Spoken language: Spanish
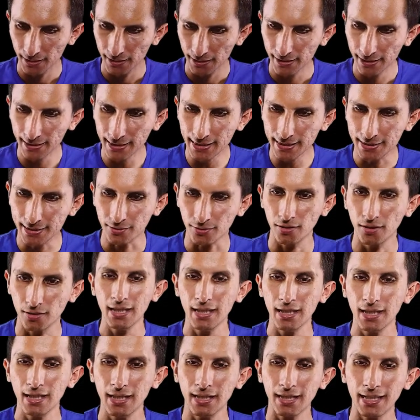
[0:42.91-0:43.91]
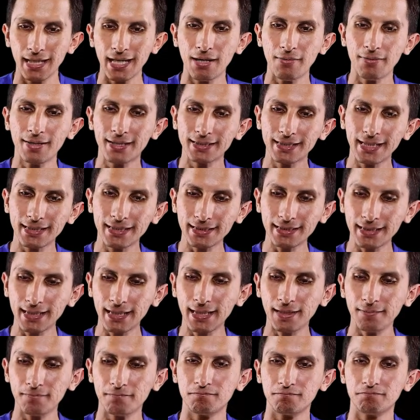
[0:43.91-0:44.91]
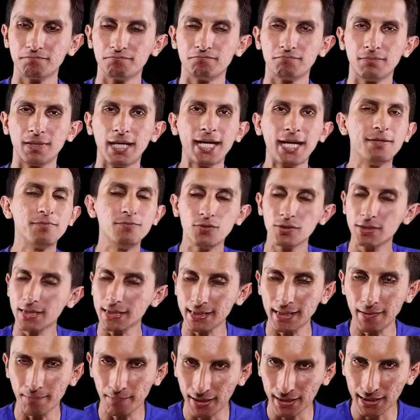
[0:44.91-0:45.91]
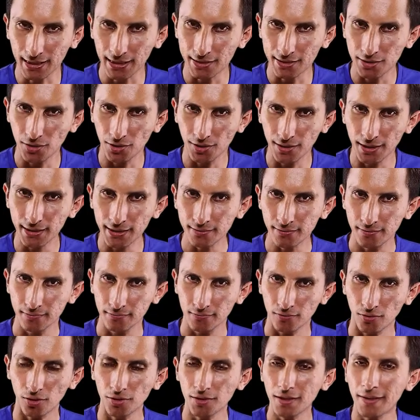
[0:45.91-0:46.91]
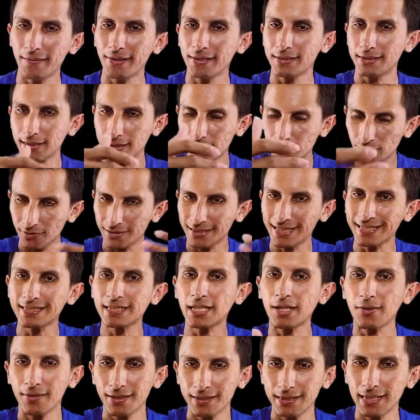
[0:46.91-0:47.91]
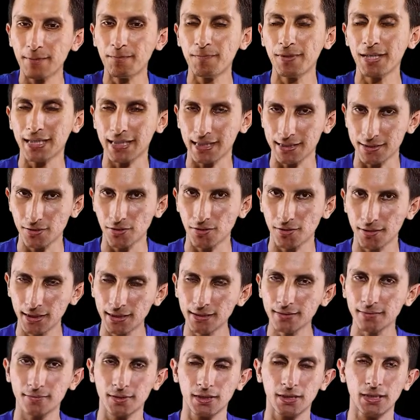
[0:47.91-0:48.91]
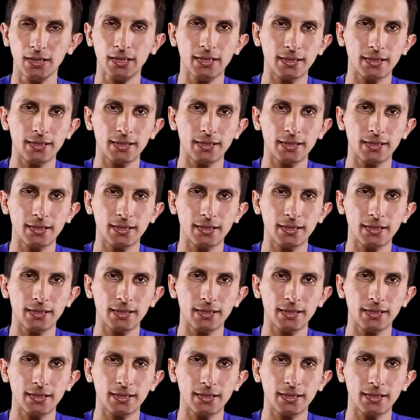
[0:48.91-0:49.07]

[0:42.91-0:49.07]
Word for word: Listo. La verdad es que hay muchas aplicaciones. Obviamente esto es a través de aplicaciones.